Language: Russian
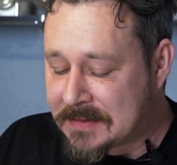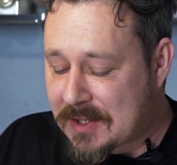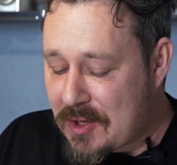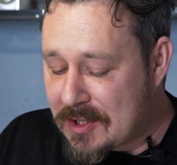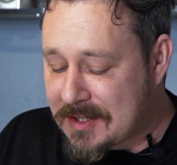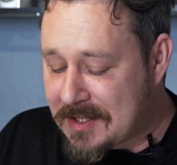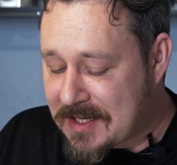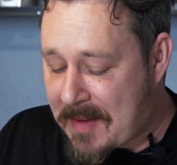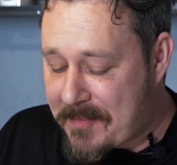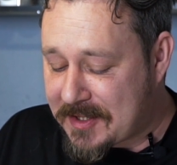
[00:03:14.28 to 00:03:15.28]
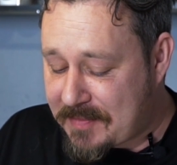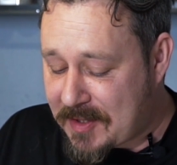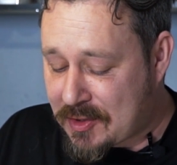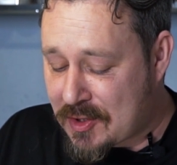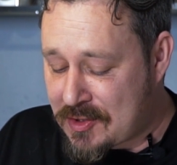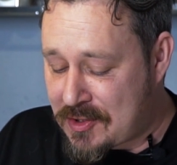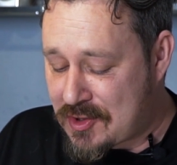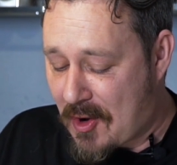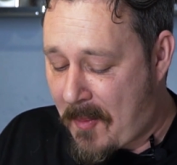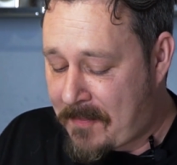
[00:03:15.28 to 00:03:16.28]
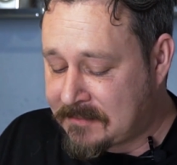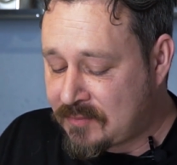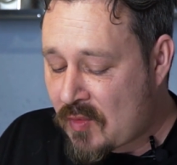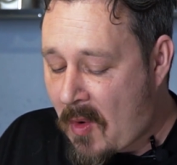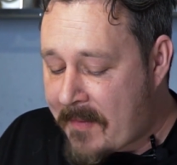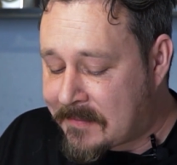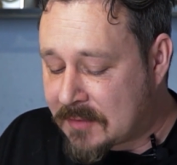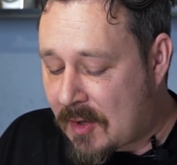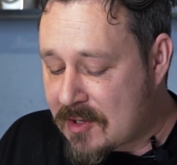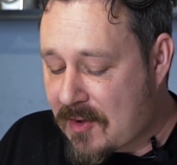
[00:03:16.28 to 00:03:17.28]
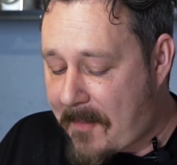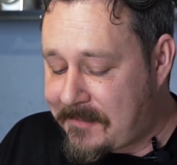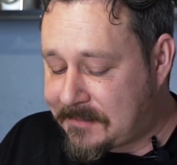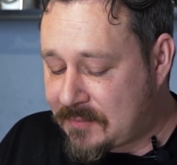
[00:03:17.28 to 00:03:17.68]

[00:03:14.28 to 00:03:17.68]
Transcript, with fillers: Клетки сами по себе тоже ничего. Но вот